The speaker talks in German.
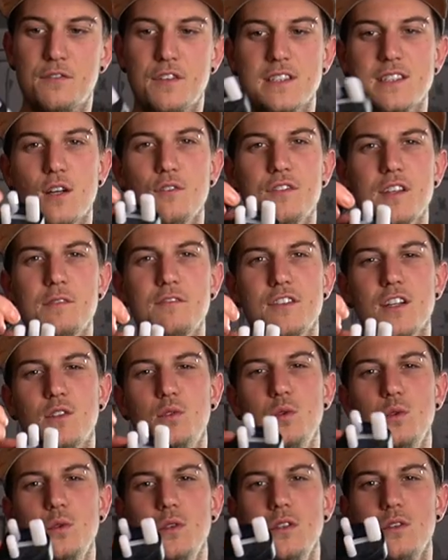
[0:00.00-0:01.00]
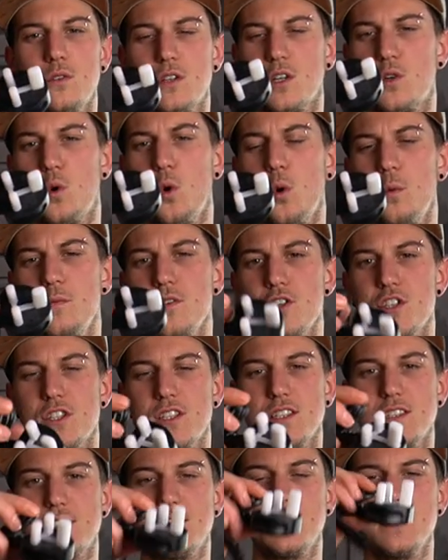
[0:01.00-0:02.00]
fand es auf jeden Fall cool oder komisch,
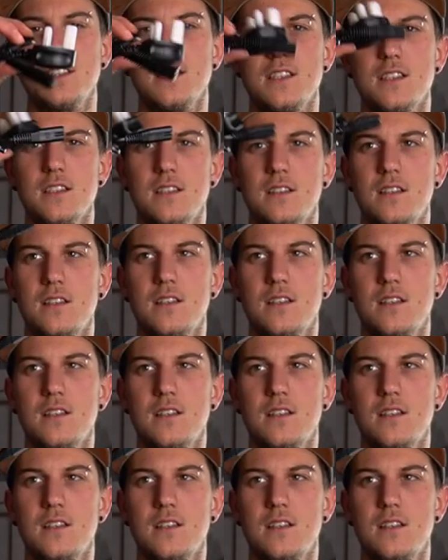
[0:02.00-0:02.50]
dass die